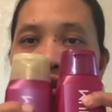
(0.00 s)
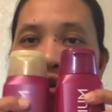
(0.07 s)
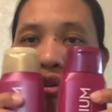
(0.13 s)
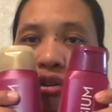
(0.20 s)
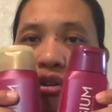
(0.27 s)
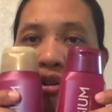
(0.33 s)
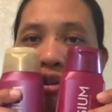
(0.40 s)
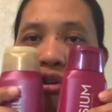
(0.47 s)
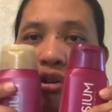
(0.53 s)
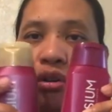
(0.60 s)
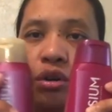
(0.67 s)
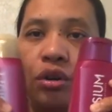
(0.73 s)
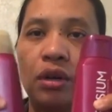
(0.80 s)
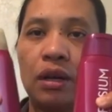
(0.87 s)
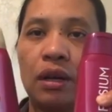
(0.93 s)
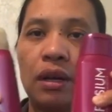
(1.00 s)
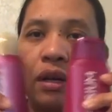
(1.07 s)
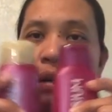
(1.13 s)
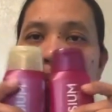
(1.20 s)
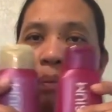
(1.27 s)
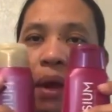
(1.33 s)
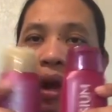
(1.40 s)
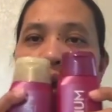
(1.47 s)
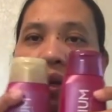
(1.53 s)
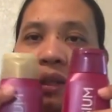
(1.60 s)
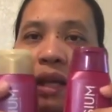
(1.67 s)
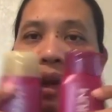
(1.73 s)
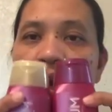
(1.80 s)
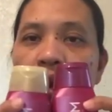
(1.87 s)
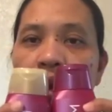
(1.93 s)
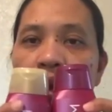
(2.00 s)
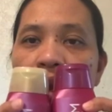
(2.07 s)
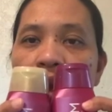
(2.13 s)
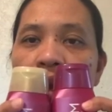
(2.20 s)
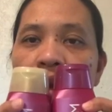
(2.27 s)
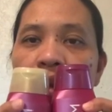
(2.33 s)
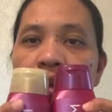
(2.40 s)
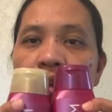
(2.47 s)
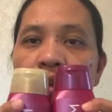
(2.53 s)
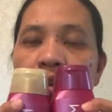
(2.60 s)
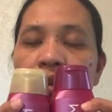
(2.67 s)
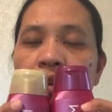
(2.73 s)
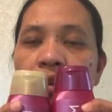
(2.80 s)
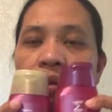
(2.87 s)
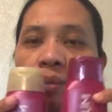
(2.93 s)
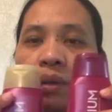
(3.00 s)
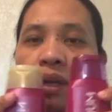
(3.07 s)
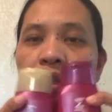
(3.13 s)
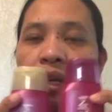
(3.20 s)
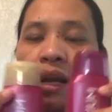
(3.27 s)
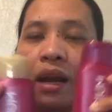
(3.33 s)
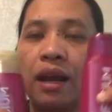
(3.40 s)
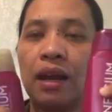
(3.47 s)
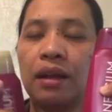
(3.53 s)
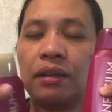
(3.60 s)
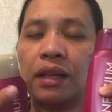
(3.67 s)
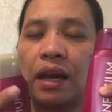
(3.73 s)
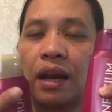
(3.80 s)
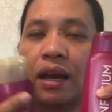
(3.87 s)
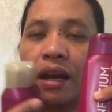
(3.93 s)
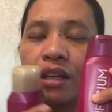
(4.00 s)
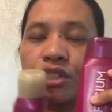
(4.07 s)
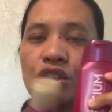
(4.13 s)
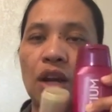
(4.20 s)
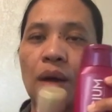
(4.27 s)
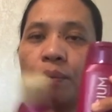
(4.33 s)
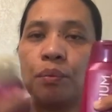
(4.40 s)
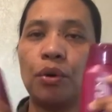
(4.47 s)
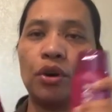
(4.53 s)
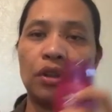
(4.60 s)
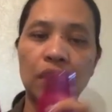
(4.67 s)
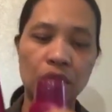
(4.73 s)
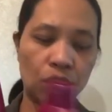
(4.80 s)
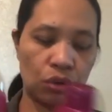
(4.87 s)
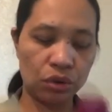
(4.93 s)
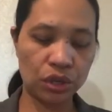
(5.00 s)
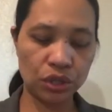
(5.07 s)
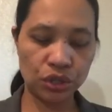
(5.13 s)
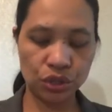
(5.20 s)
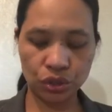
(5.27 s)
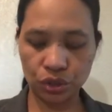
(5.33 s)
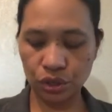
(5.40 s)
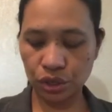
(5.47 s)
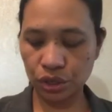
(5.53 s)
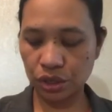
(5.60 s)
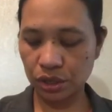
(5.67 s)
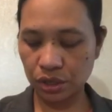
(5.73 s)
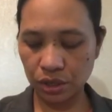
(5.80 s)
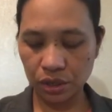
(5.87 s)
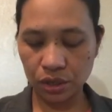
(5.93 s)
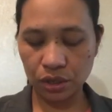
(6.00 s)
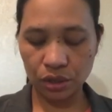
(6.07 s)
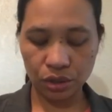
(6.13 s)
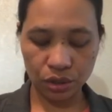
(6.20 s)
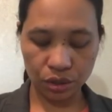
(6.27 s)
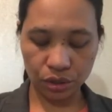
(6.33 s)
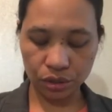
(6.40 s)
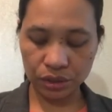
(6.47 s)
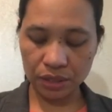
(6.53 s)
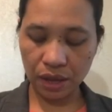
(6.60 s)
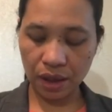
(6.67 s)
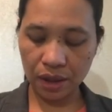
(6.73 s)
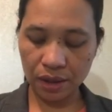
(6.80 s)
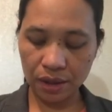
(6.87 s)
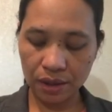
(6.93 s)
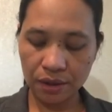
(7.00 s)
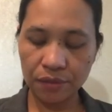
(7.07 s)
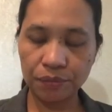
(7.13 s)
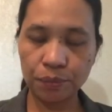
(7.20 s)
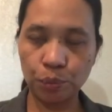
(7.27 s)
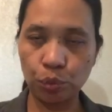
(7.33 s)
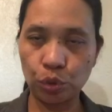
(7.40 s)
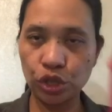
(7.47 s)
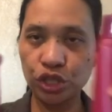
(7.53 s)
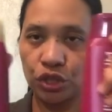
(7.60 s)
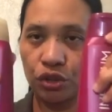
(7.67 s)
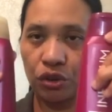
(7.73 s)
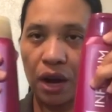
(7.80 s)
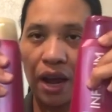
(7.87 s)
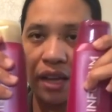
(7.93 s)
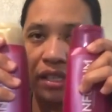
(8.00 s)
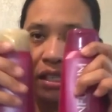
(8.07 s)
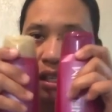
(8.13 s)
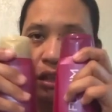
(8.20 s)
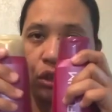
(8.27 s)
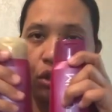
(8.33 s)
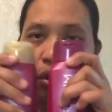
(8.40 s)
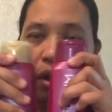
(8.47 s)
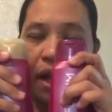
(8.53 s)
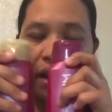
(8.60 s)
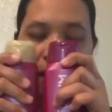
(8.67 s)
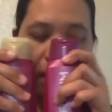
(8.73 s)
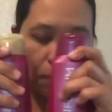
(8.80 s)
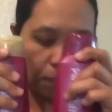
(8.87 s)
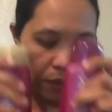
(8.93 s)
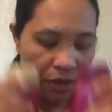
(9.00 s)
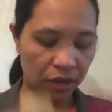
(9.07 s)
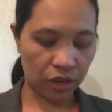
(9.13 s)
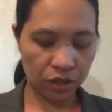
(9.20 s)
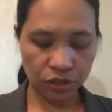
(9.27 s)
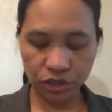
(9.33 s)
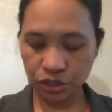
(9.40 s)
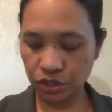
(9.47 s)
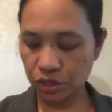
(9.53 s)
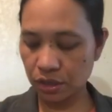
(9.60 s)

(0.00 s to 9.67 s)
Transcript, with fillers: Oh, pair talaga. Pero tagala, talaga, shampoo then conditioner. Uh, sa moisturize ito and replenish.